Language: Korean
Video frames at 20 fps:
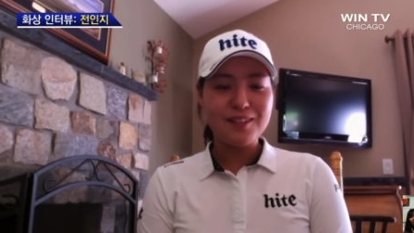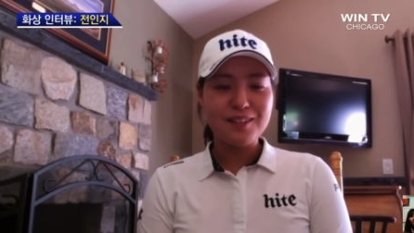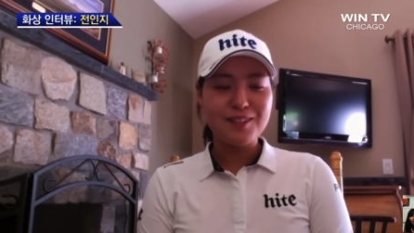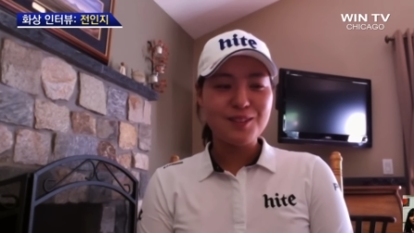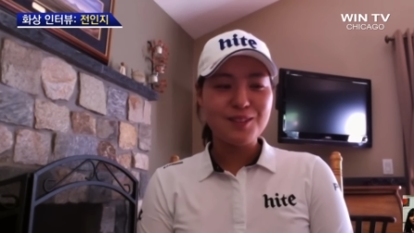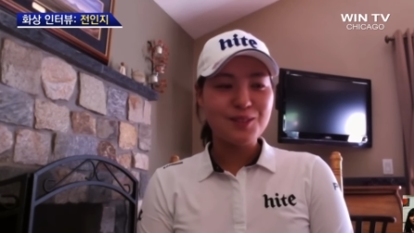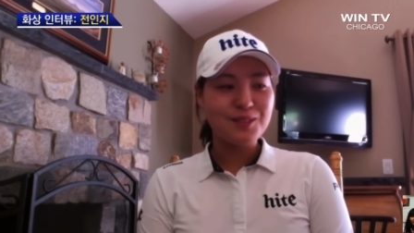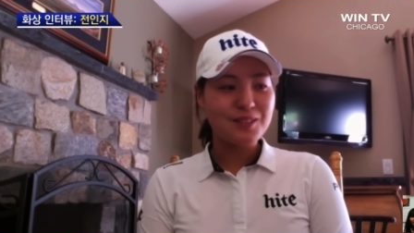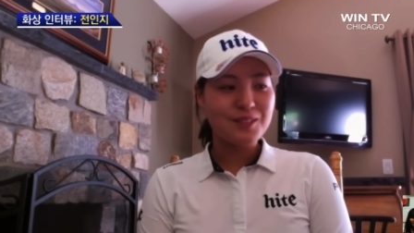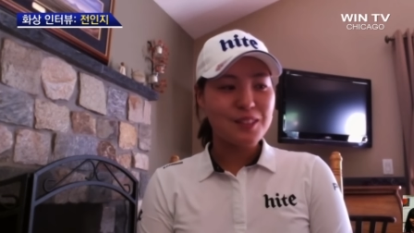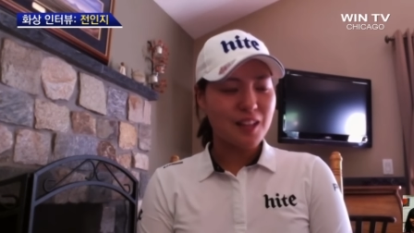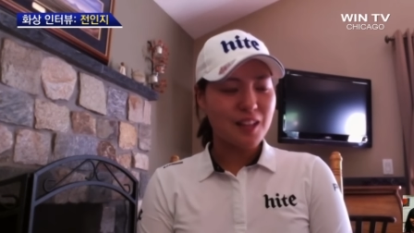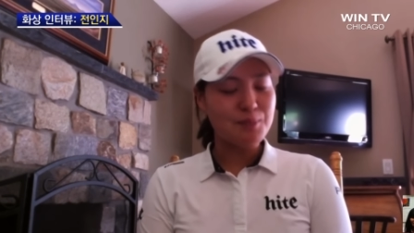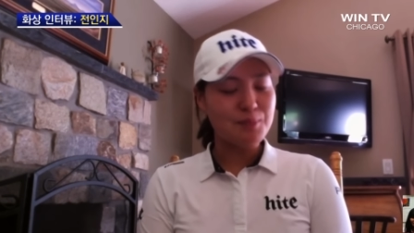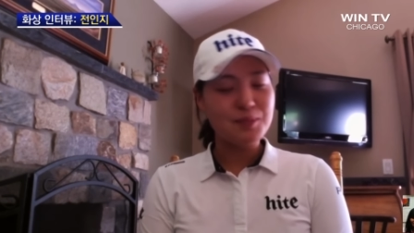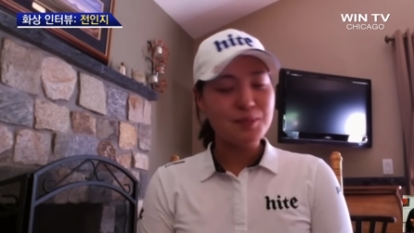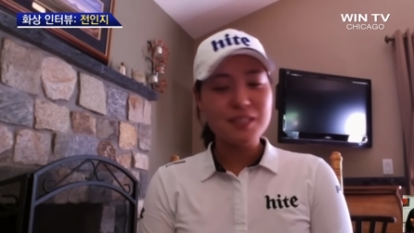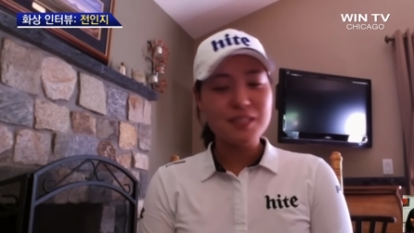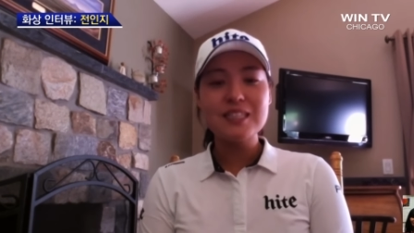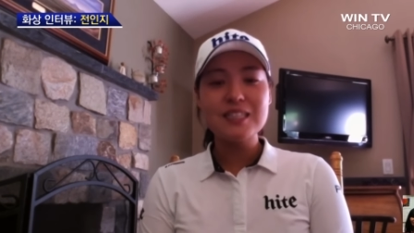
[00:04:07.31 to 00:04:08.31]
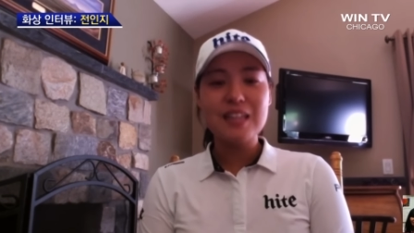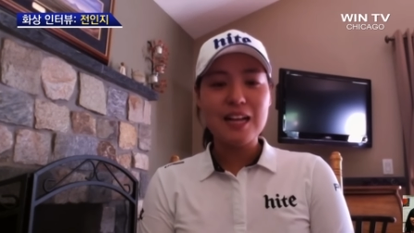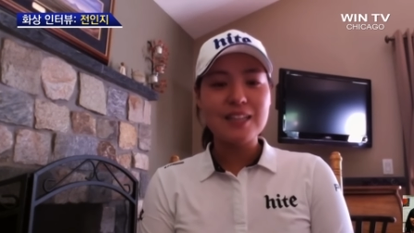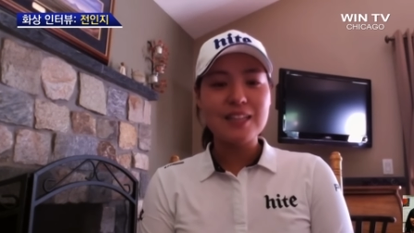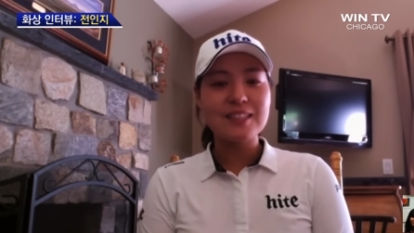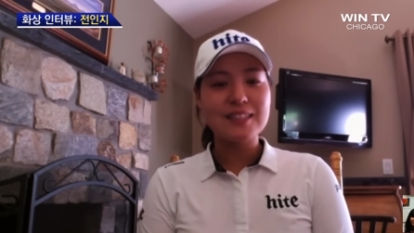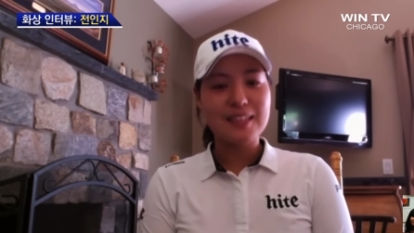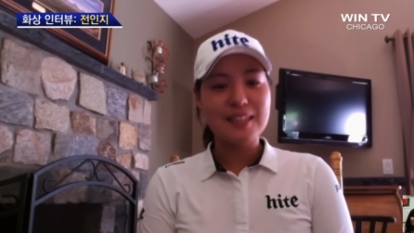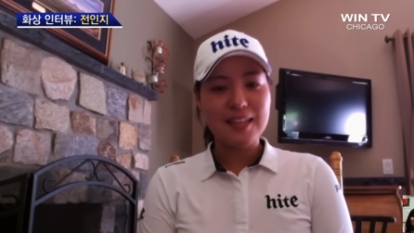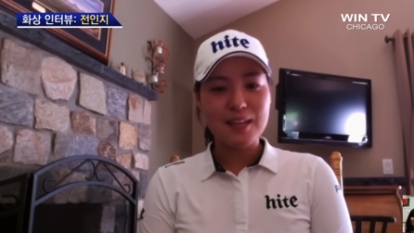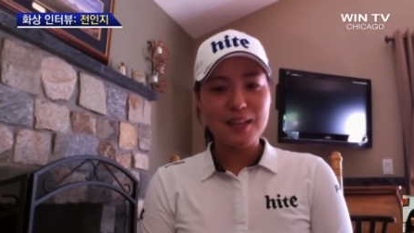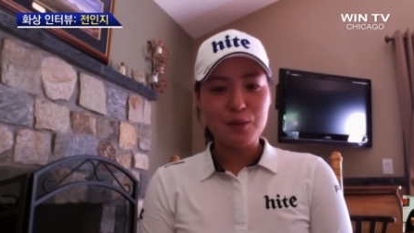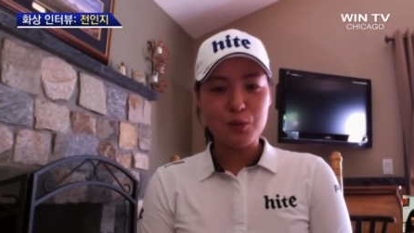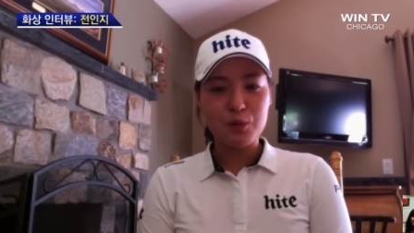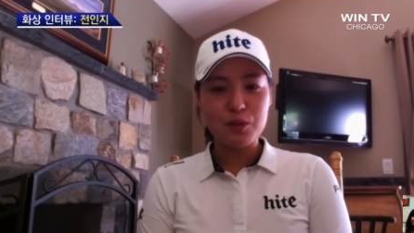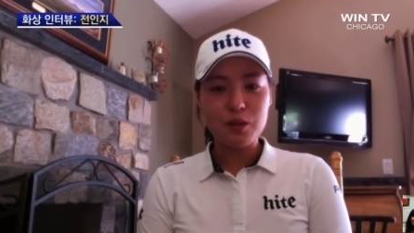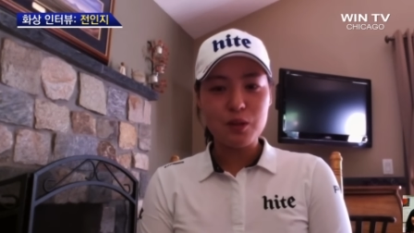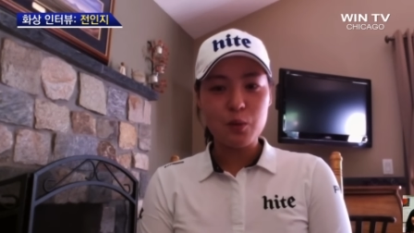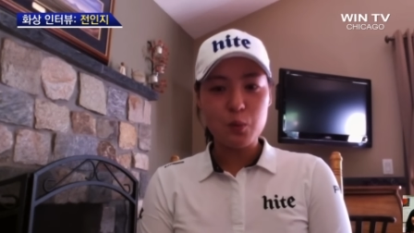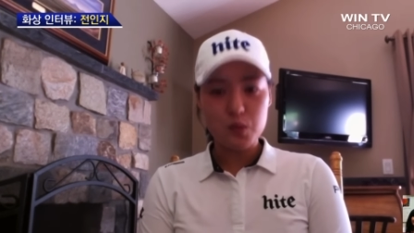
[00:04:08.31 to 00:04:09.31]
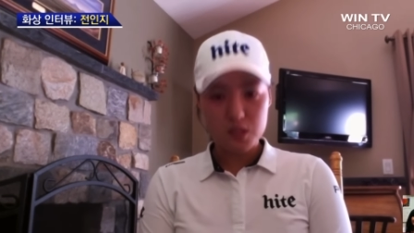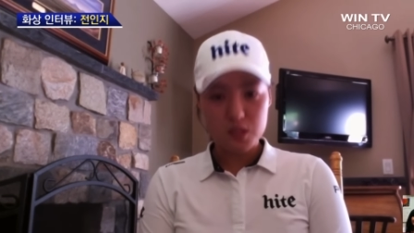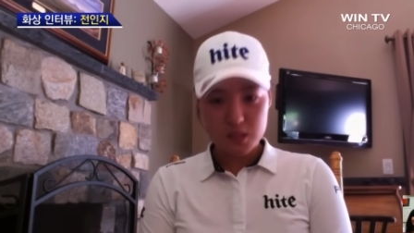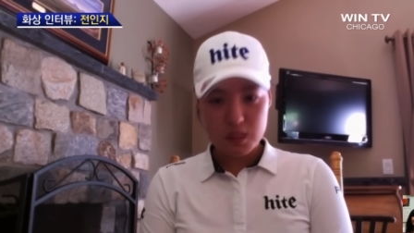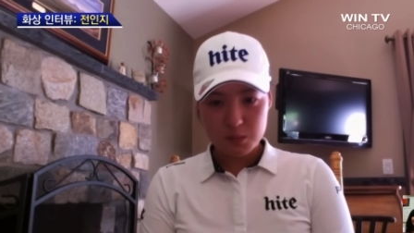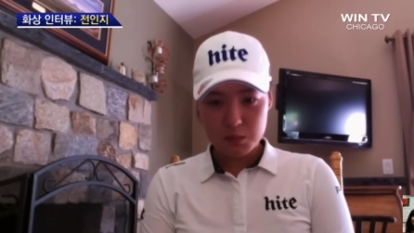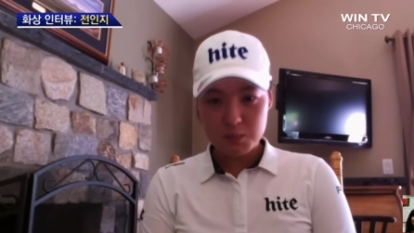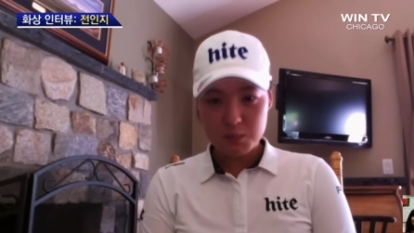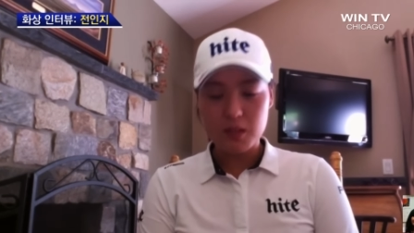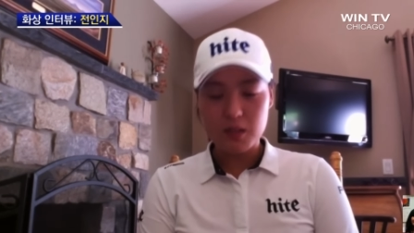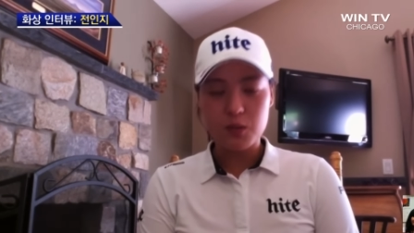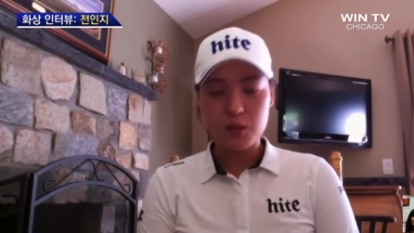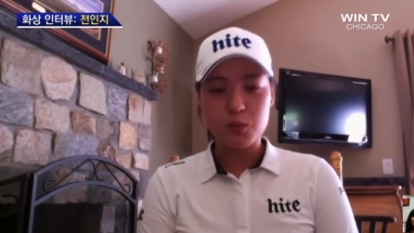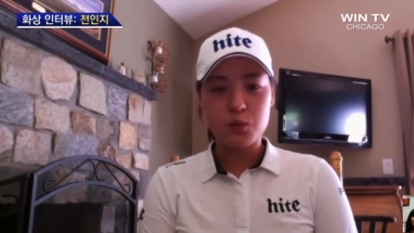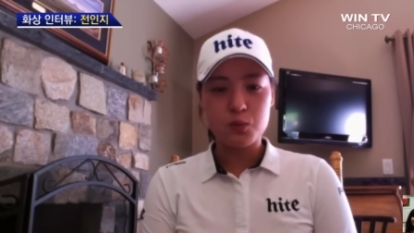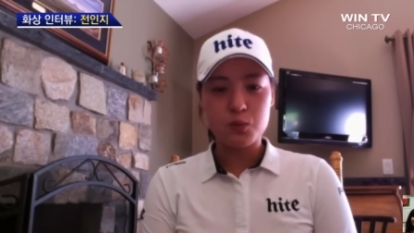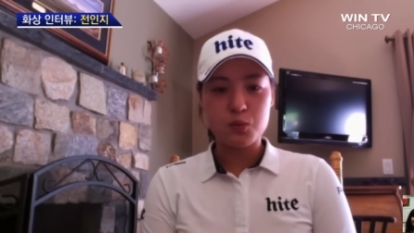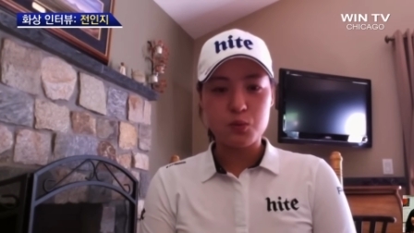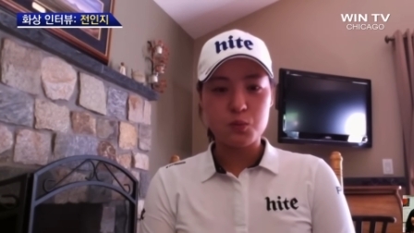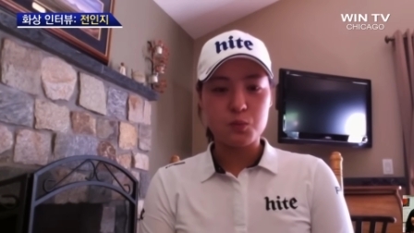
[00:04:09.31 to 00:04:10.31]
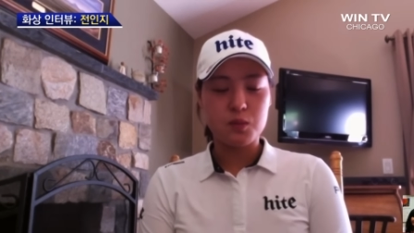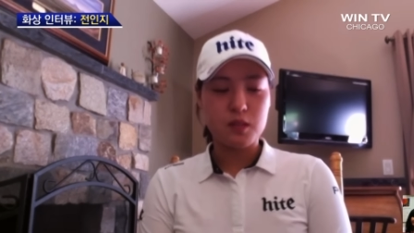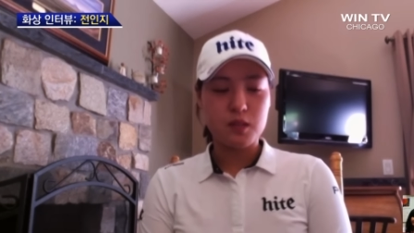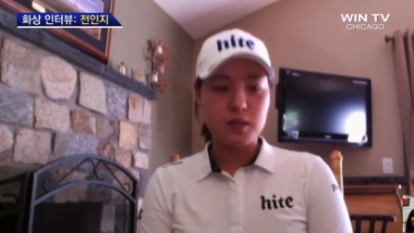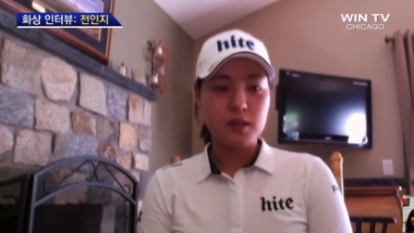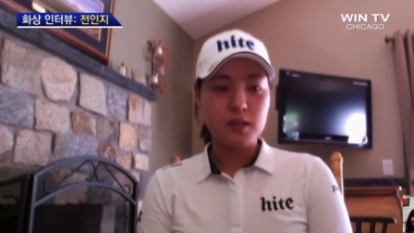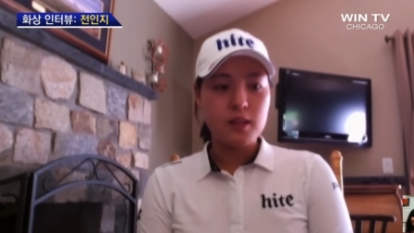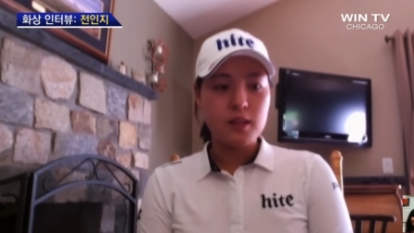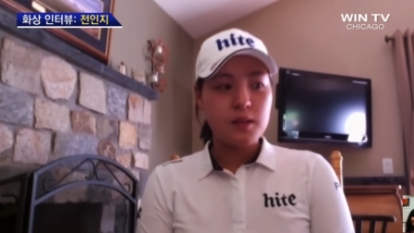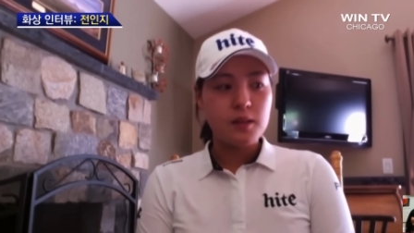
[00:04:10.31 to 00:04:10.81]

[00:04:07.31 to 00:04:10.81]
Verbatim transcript: 이런 얇지는 않은데 워낙 호기심이 많고 좀 이렇게